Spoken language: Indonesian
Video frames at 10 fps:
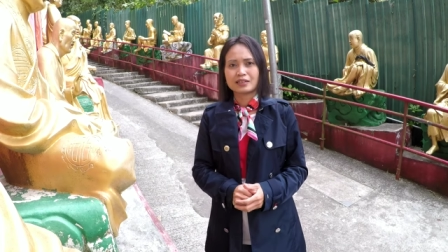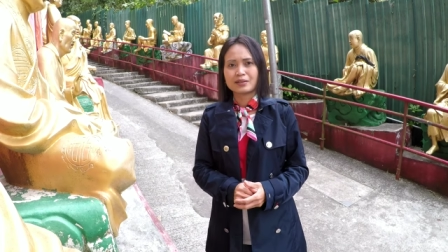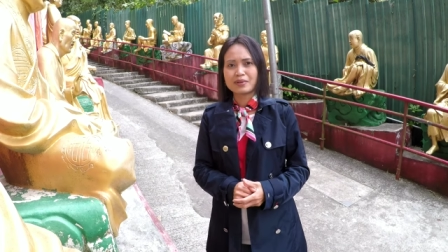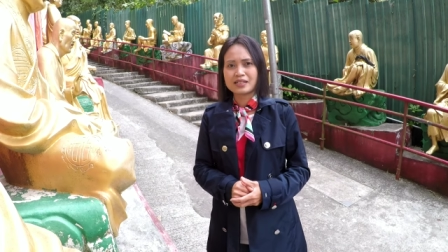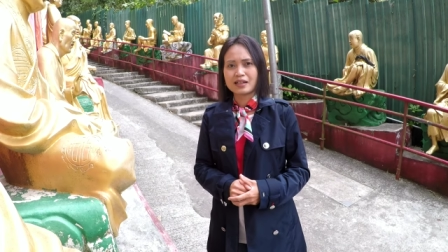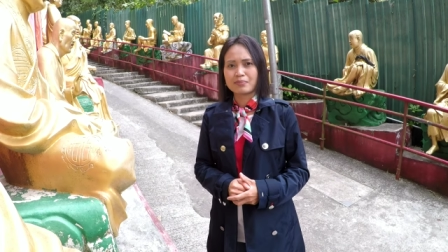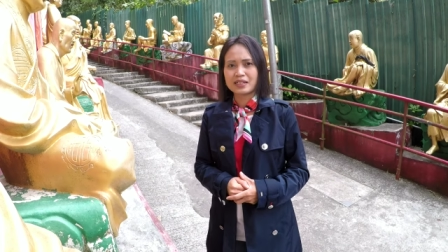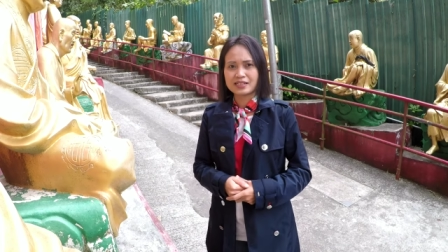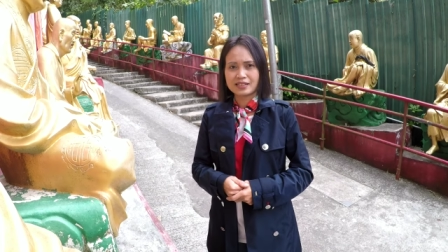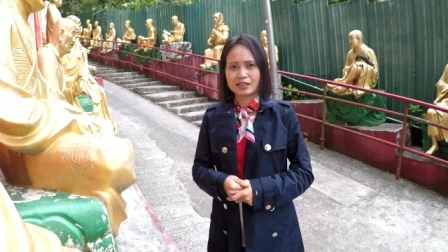jadi masa
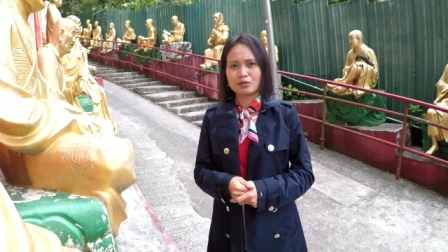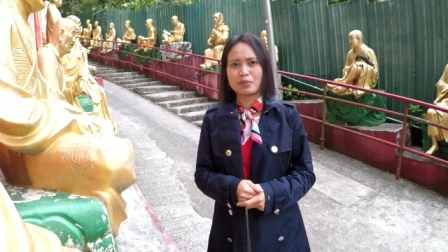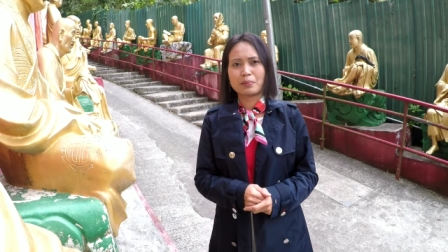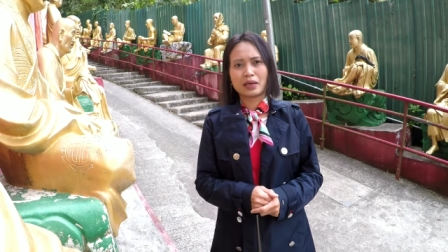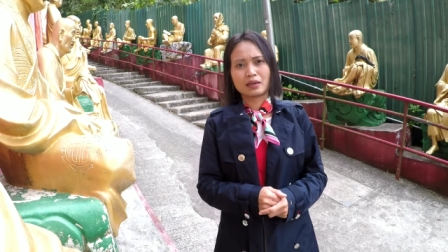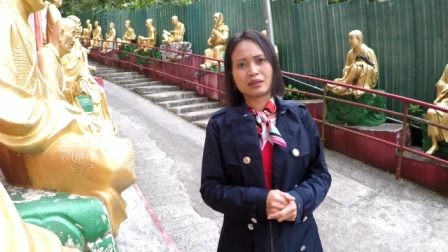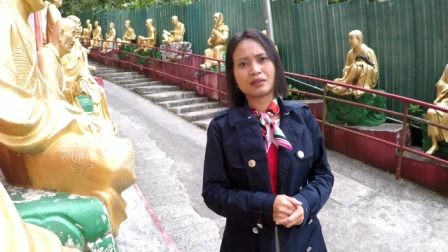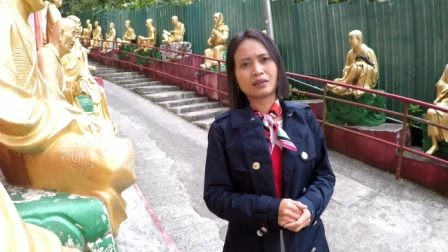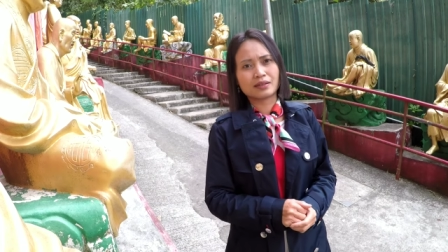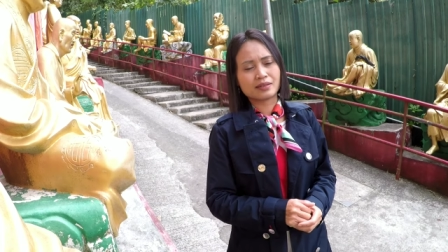remaja saya itu memang
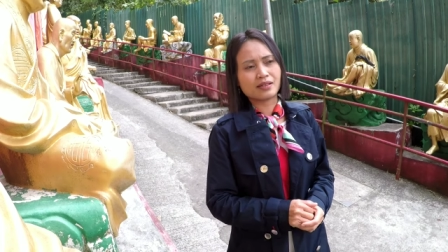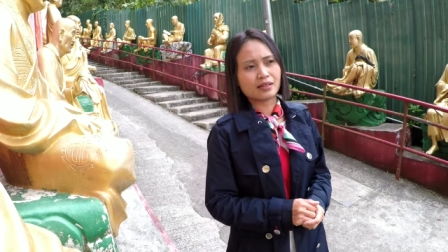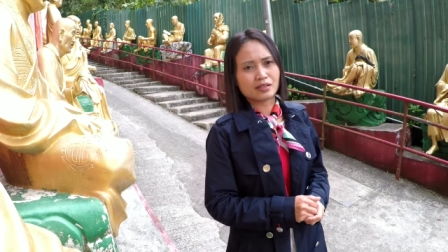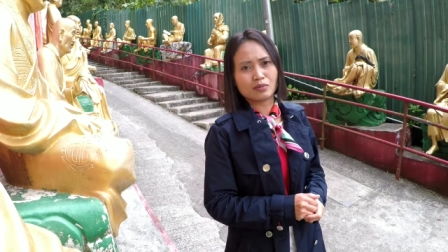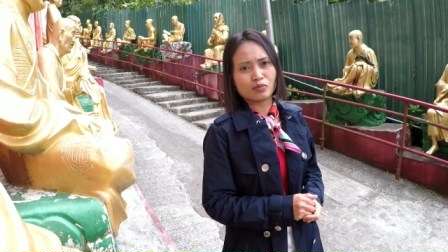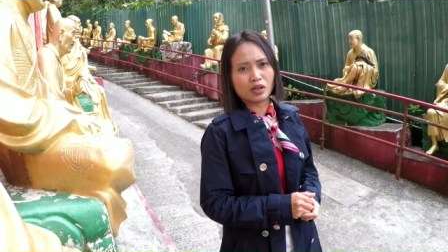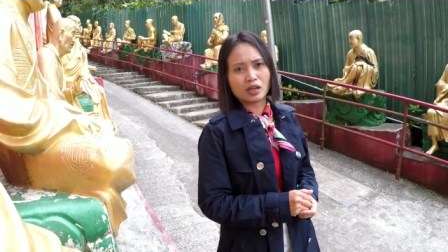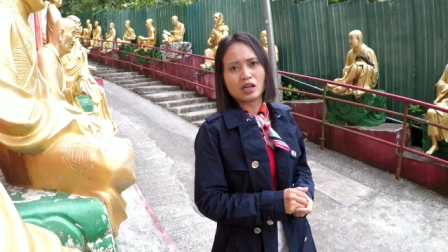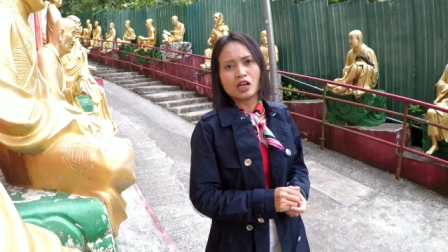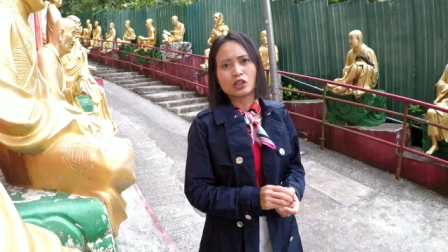kerja semua
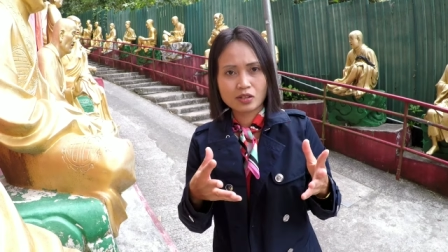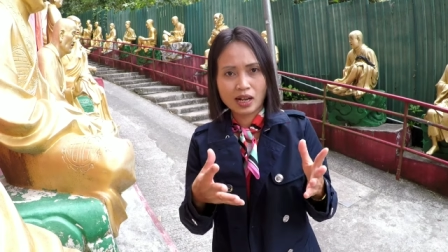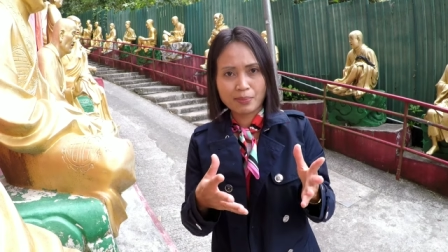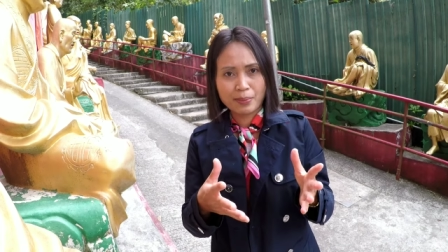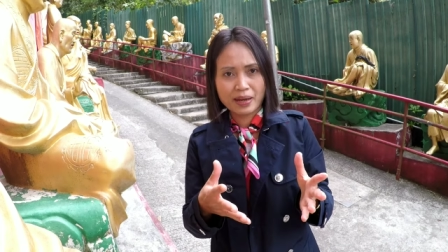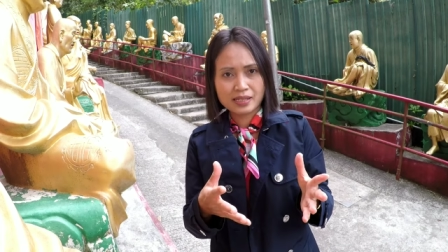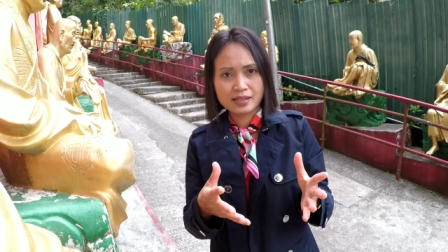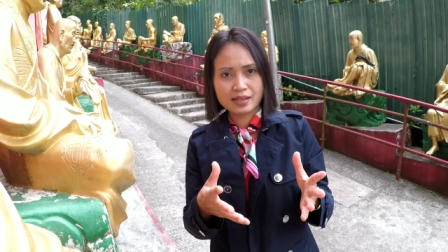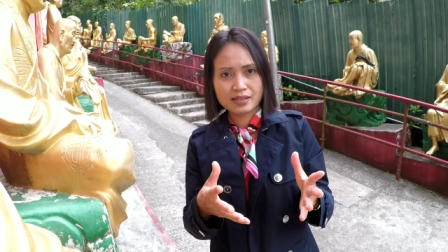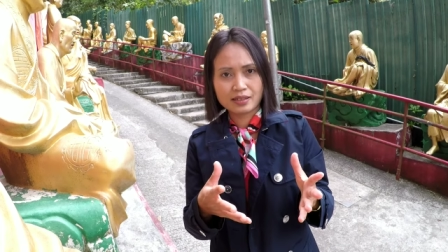soal
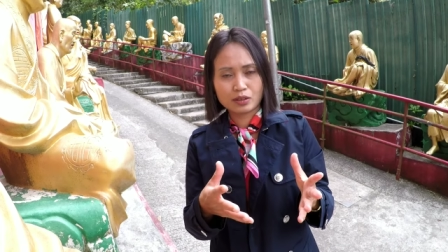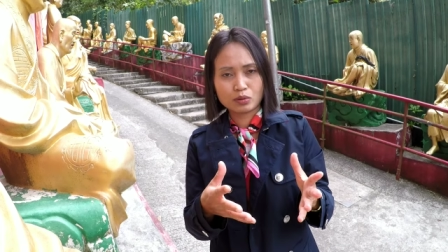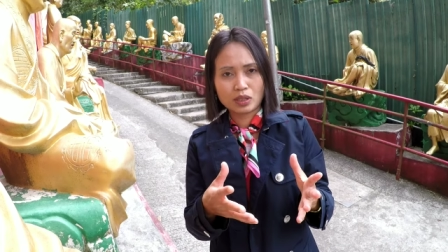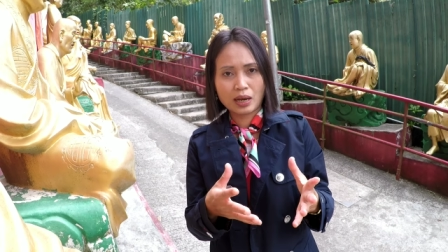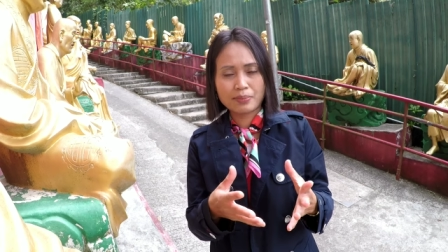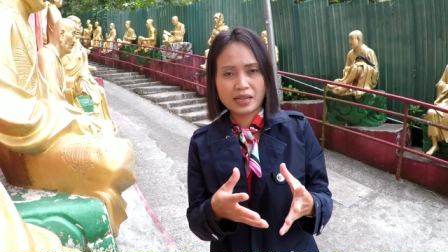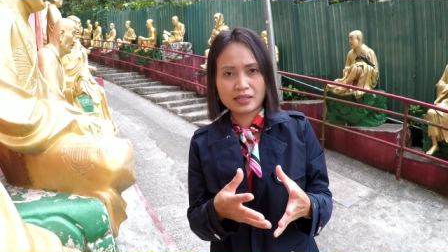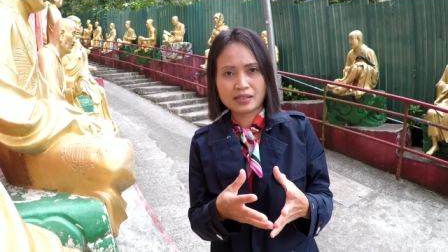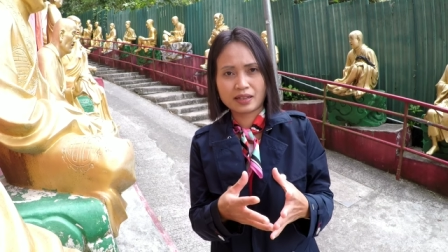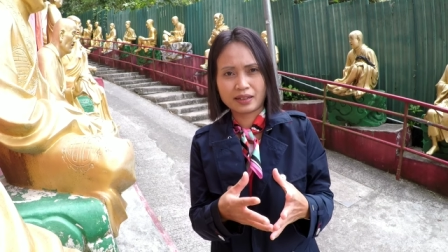memasak saya itu udah
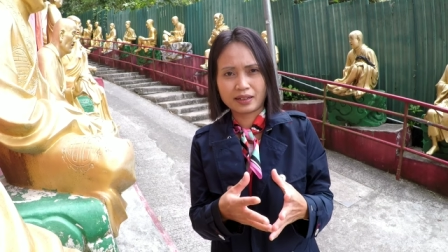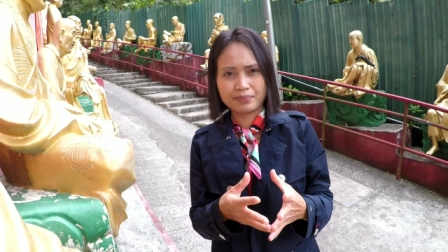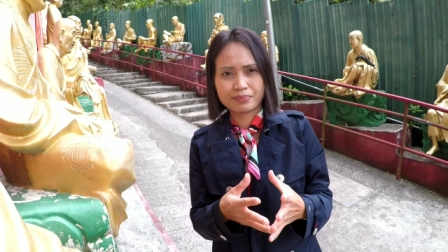biasa ya